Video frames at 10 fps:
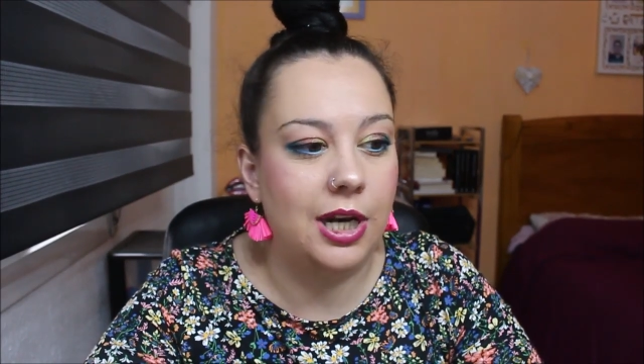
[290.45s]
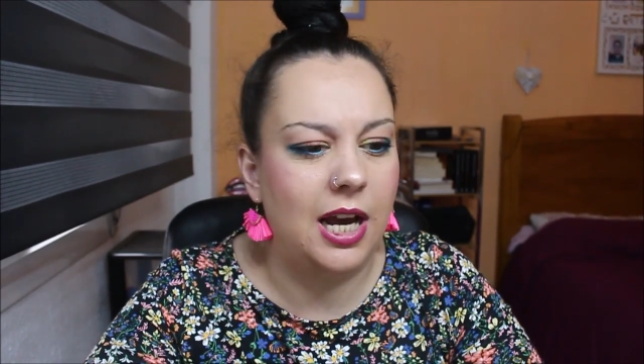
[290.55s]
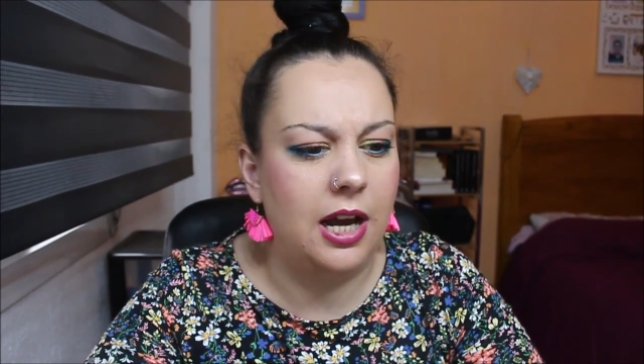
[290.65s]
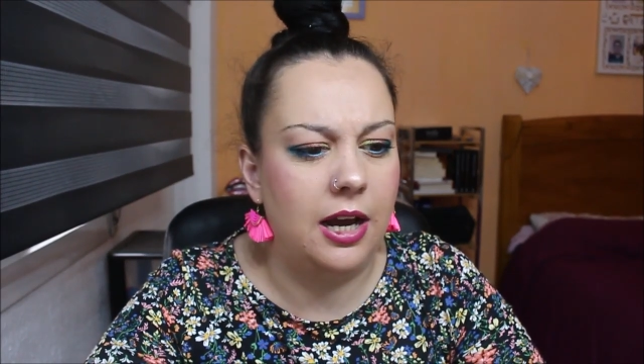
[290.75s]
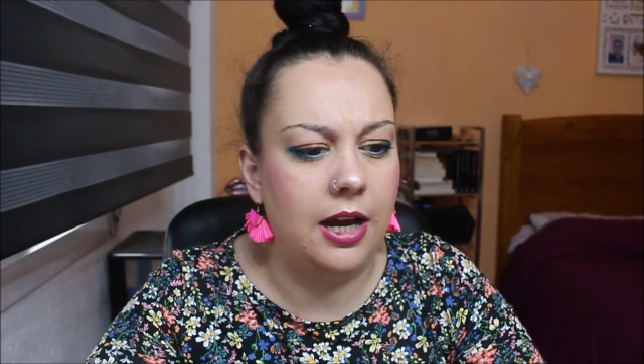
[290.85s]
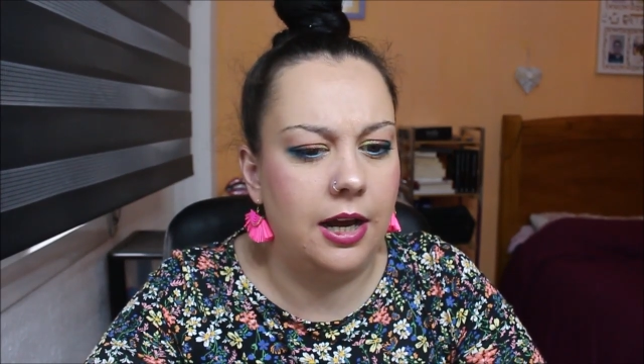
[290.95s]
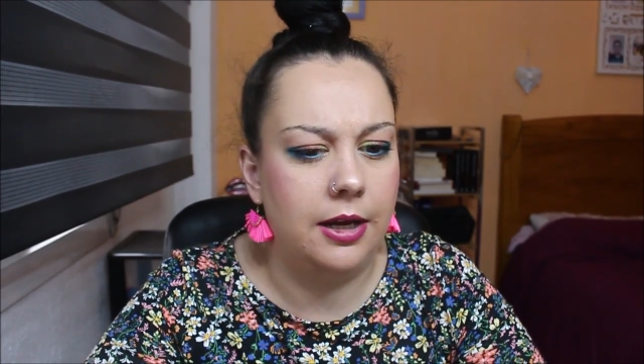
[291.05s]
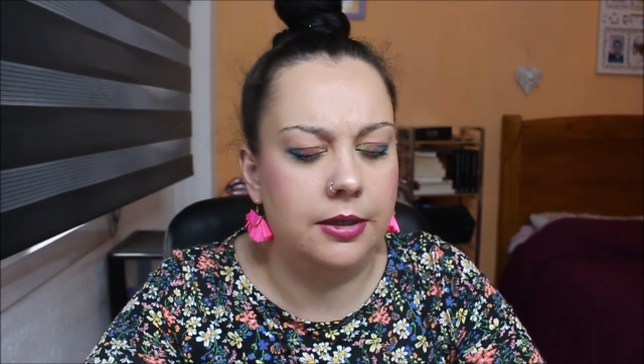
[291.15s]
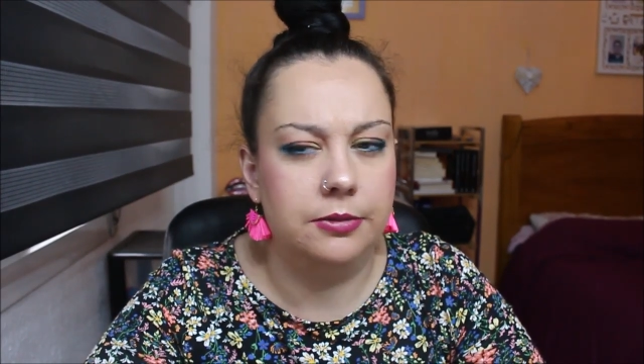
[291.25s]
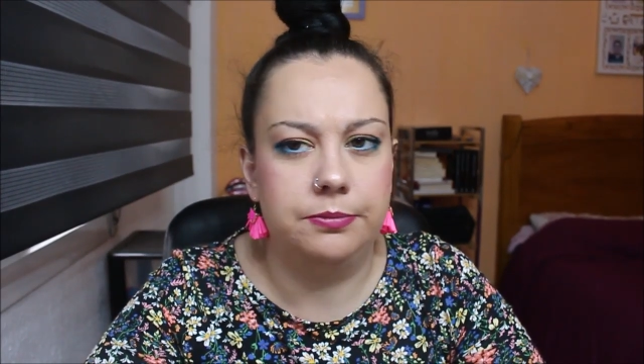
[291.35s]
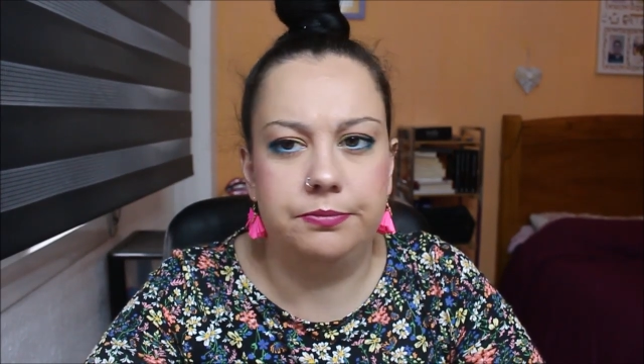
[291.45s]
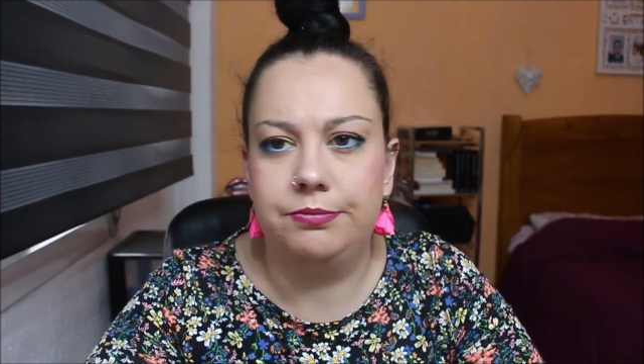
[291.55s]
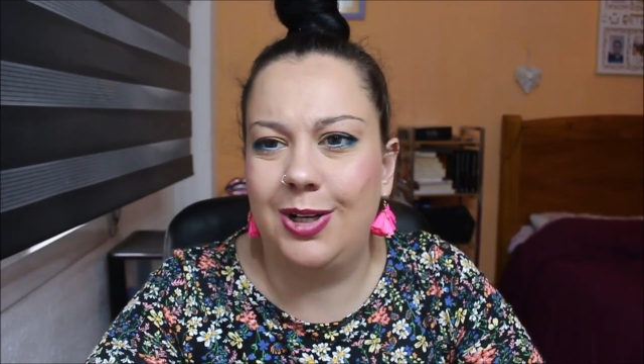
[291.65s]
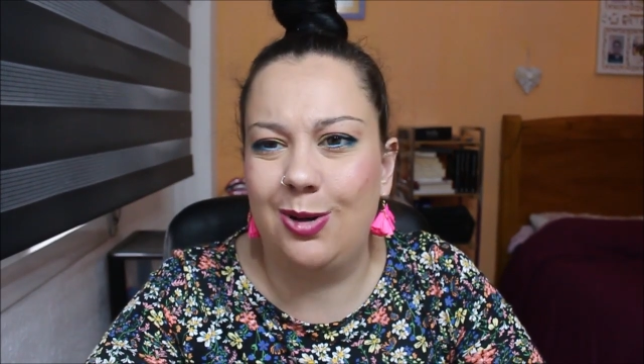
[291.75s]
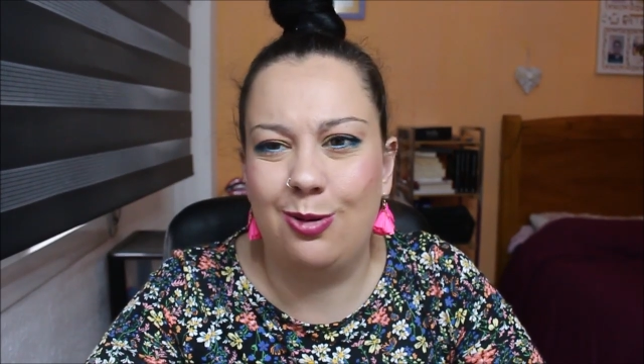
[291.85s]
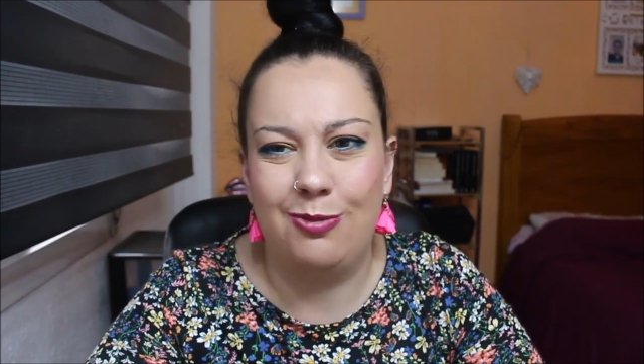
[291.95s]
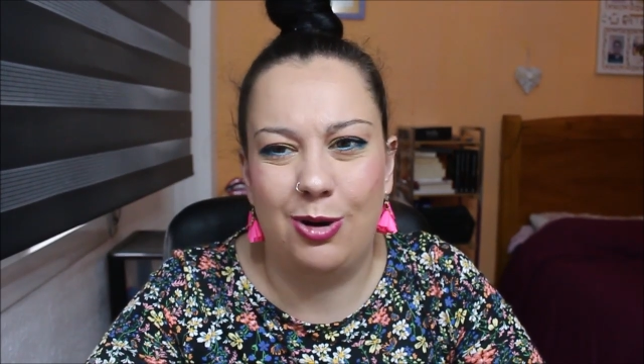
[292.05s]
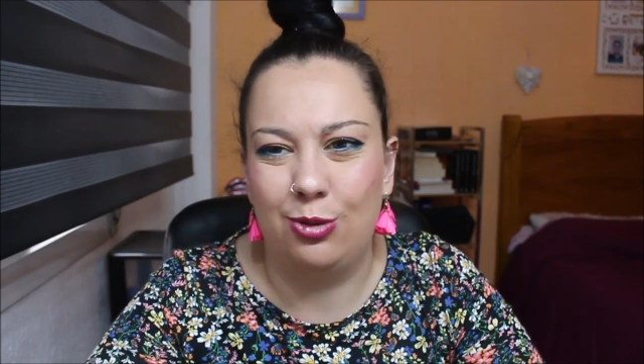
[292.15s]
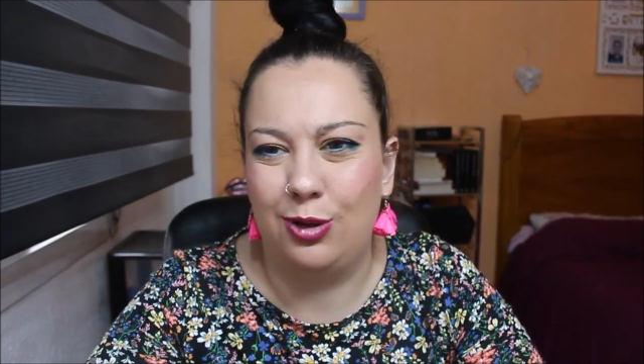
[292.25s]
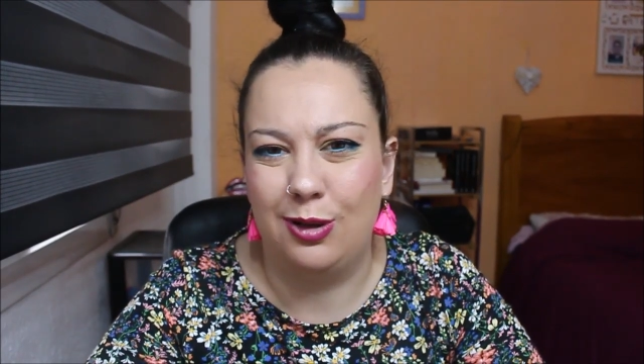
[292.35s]
la... pero no me
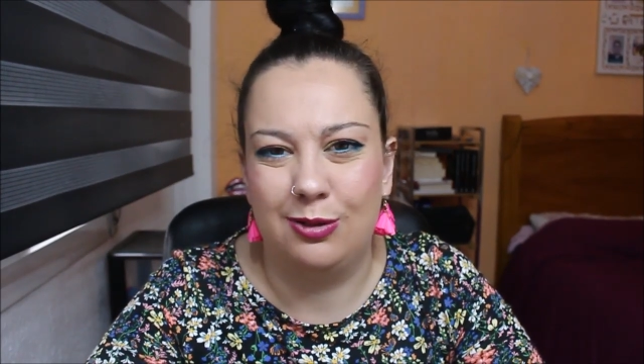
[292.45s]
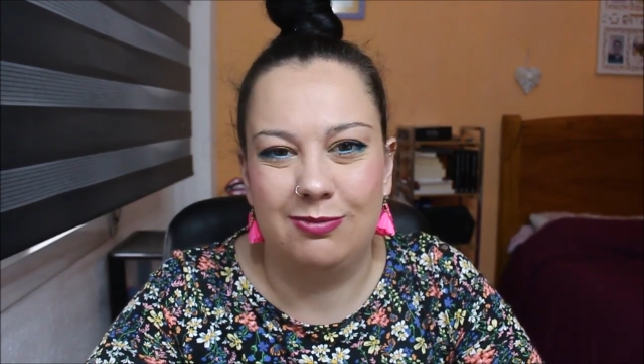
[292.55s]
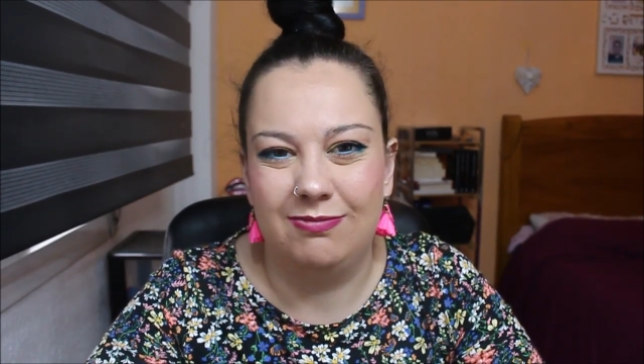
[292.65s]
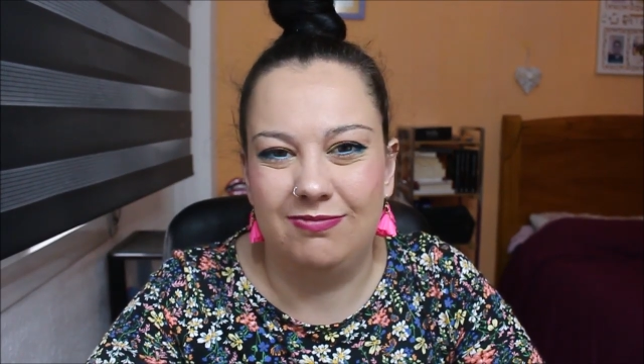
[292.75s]
ha gustado.